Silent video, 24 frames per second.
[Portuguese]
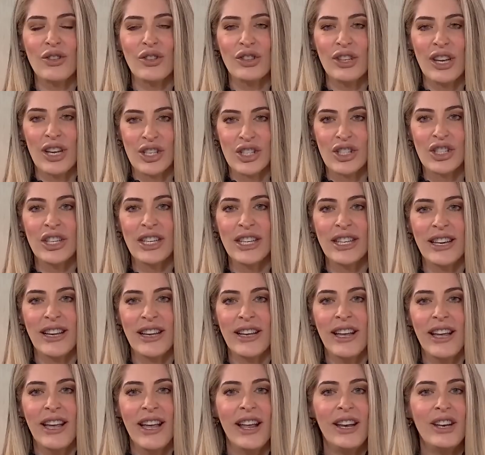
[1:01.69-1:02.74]
quando na China,
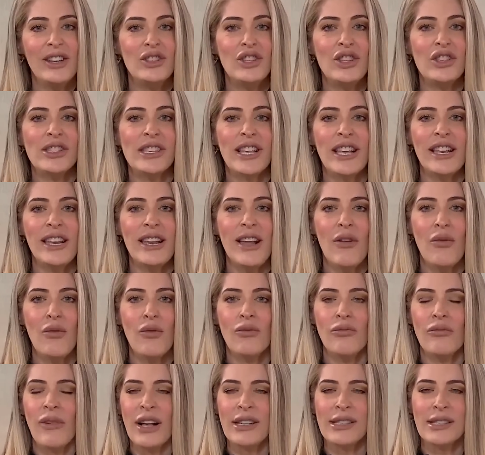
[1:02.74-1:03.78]
ele disse que ele é
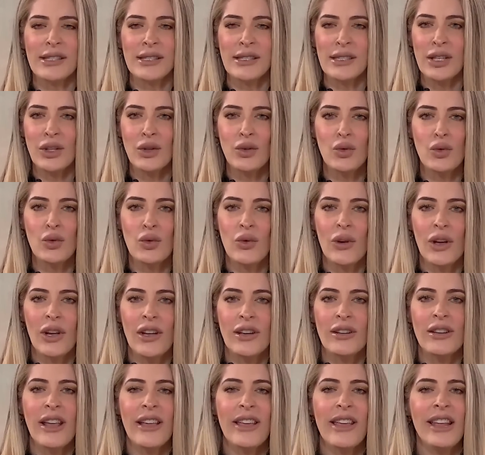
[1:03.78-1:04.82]
um assíduo,
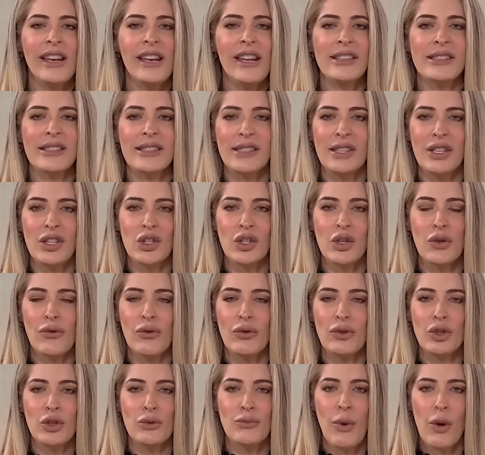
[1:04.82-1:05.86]
né, que ele assiste o
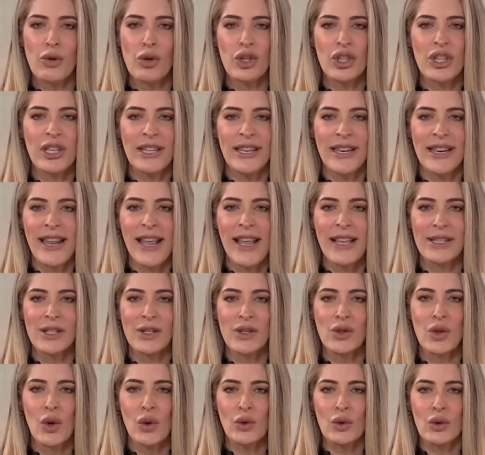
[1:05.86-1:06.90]
futebol
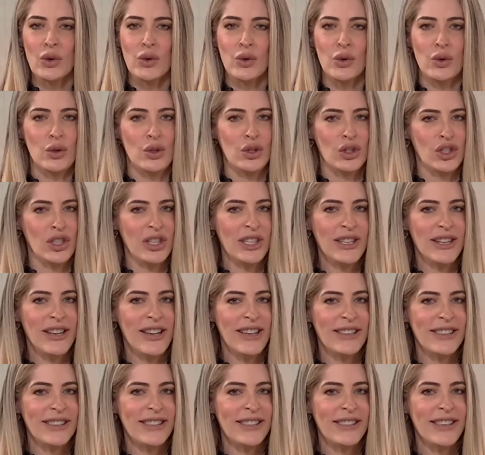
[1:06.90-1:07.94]
chinês todos os
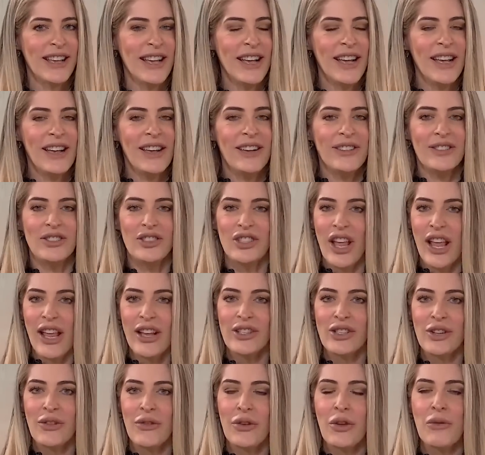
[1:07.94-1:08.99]
dias.
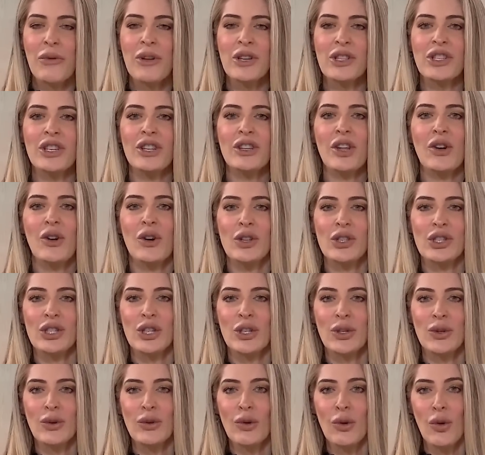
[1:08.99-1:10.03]
Gente, eu fico imaginando a
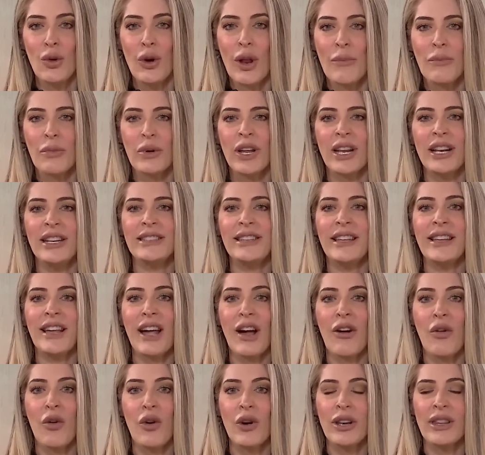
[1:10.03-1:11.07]
rotina do Lula, porque ele tem
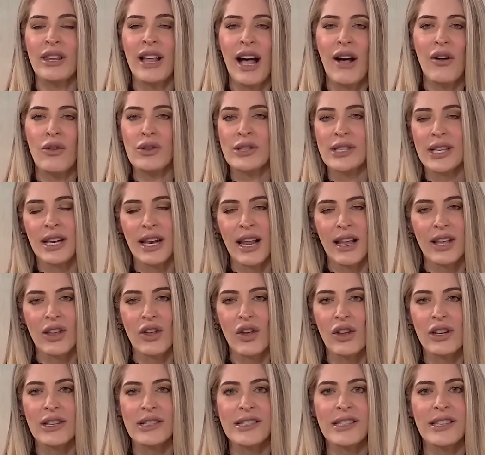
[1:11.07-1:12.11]
que acordar, ou sei lá
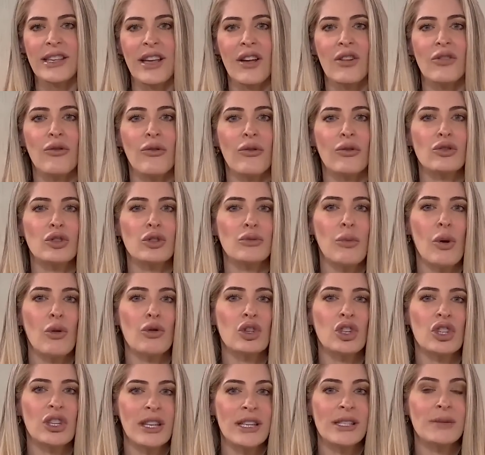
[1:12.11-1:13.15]
que horas que é o futebol
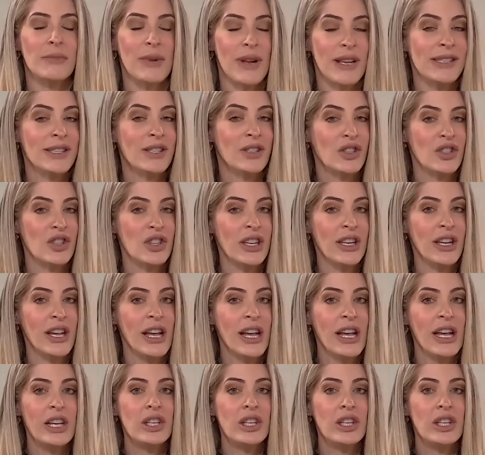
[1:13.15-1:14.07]
chinês para assistir,